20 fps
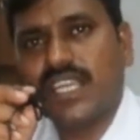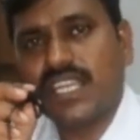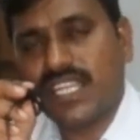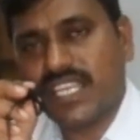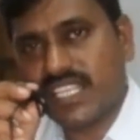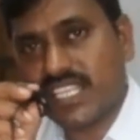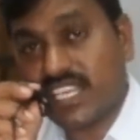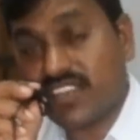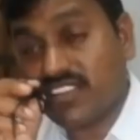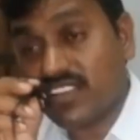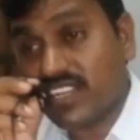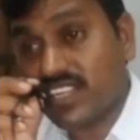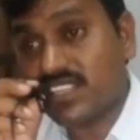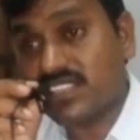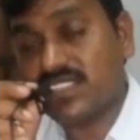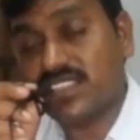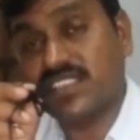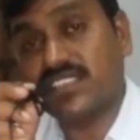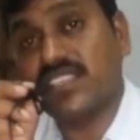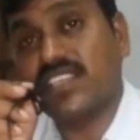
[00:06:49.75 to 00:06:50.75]
లేదా ఎవరైనా
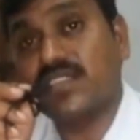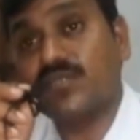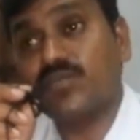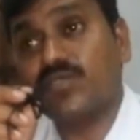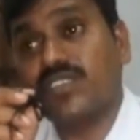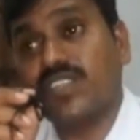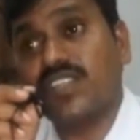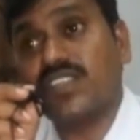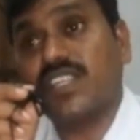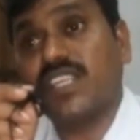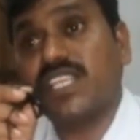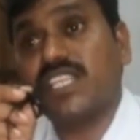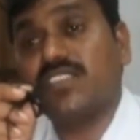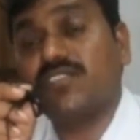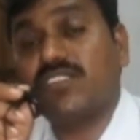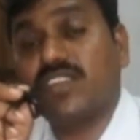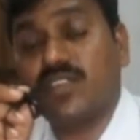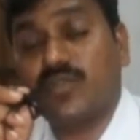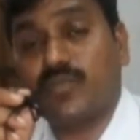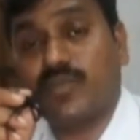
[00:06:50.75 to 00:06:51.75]
సంతానం ఉన్నట్లయితే
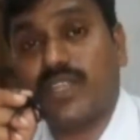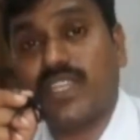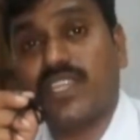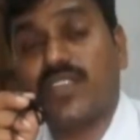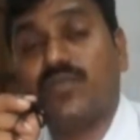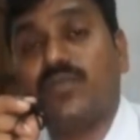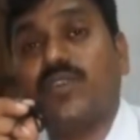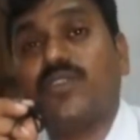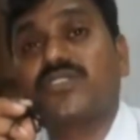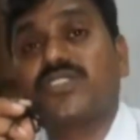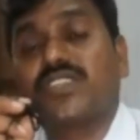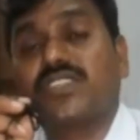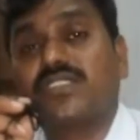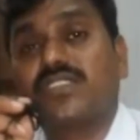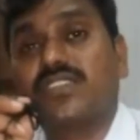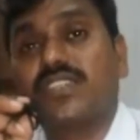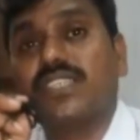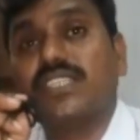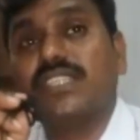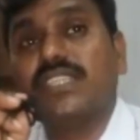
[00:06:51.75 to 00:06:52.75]
వాళ్ళ పిల్లల
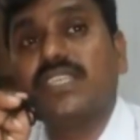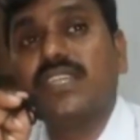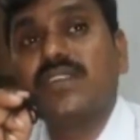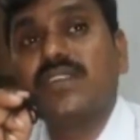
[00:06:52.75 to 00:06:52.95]
భవిష్యత్తుకి